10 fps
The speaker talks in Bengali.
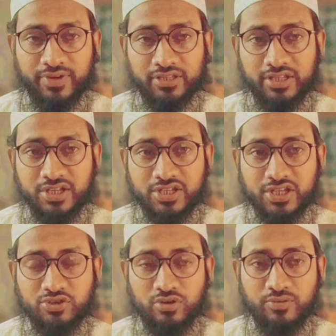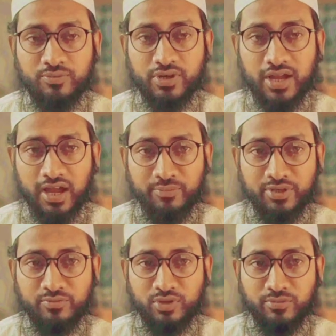ফাতিহা শেষ হওয়ার পর
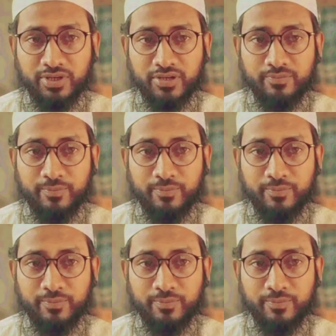আমিন বলবেন